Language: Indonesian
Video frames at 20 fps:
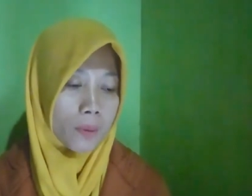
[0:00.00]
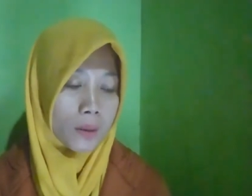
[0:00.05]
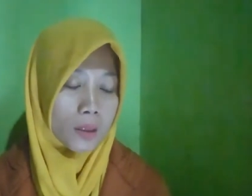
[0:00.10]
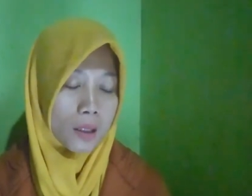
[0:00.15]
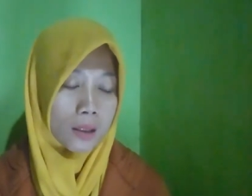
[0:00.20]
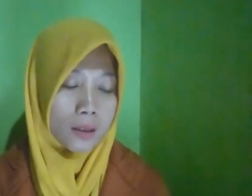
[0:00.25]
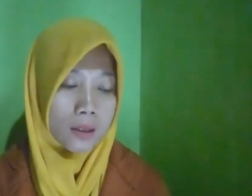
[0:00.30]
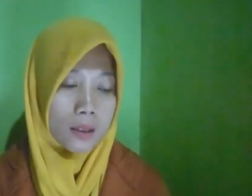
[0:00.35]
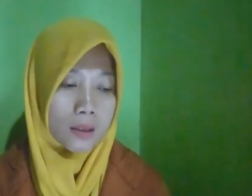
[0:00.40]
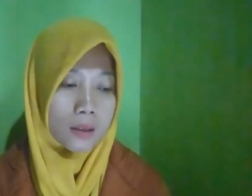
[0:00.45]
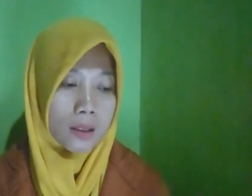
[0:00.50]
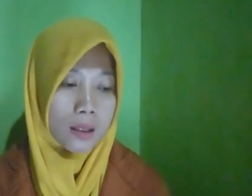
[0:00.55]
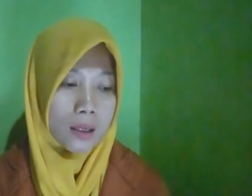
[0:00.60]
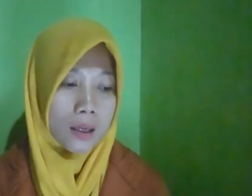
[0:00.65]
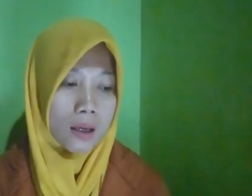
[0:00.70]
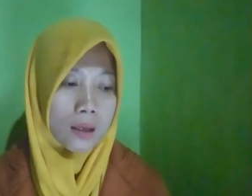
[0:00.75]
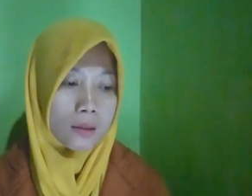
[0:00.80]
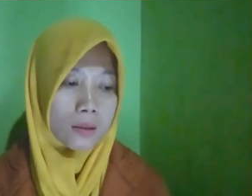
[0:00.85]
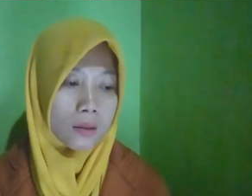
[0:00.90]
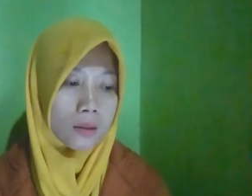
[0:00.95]
pertanyaannya
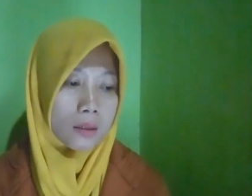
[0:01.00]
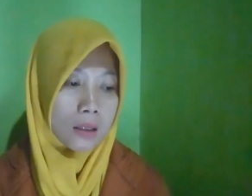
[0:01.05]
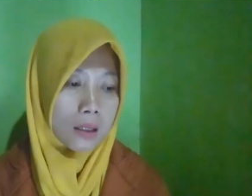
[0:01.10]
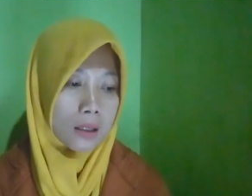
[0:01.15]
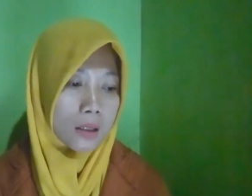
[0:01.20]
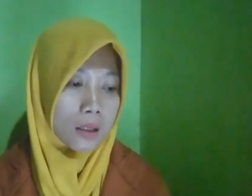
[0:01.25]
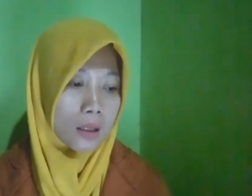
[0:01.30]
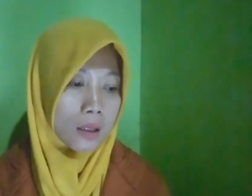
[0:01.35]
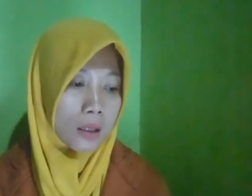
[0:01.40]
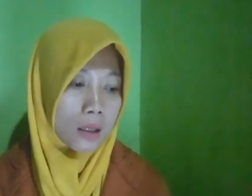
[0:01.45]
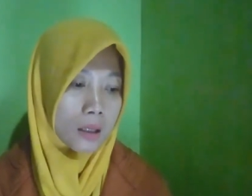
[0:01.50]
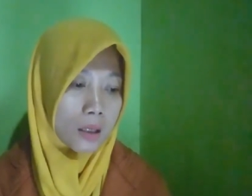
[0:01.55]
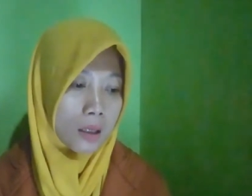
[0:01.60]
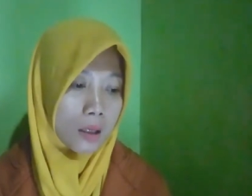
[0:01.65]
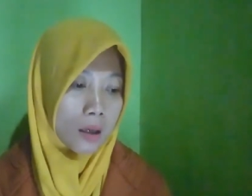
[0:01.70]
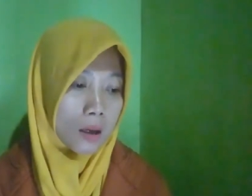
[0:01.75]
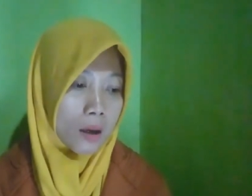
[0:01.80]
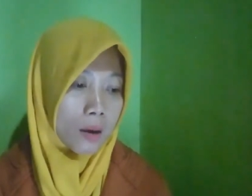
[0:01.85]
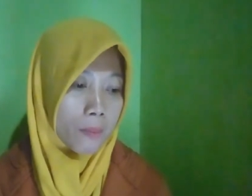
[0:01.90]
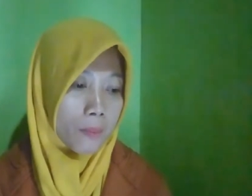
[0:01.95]
ya. Jadi
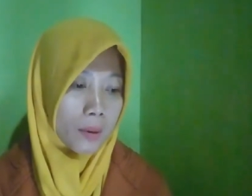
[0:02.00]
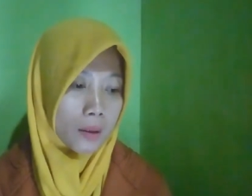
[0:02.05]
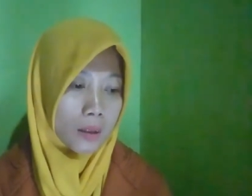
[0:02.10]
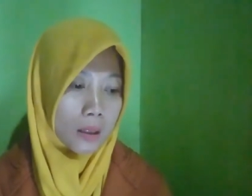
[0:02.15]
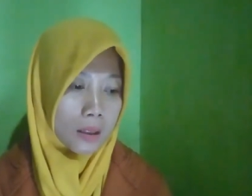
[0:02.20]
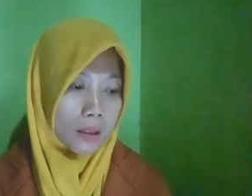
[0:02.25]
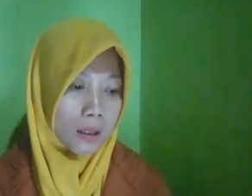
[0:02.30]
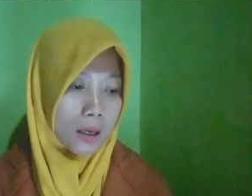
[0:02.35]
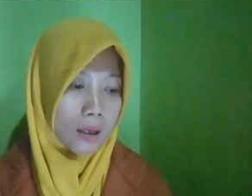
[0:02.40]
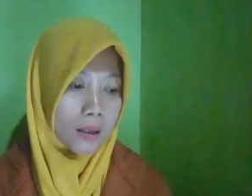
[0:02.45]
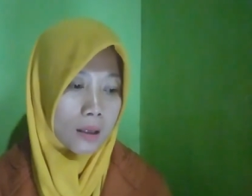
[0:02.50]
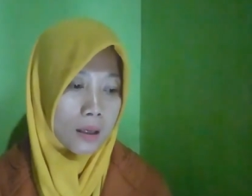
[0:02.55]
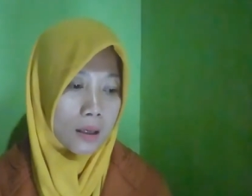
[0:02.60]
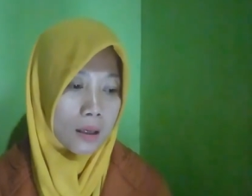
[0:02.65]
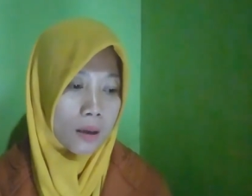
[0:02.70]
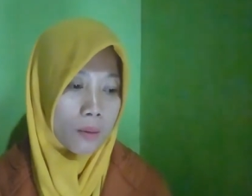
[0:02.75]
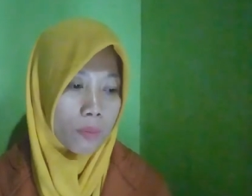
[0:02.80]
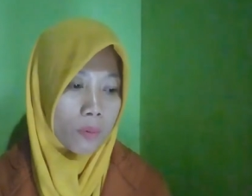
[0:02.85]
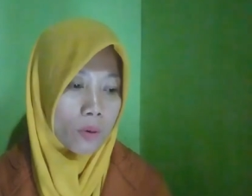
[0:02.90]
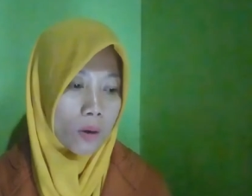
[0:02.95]
ini pertanyaan
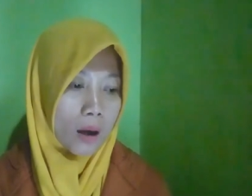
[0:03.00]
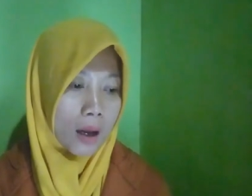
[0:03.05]
dari Ibu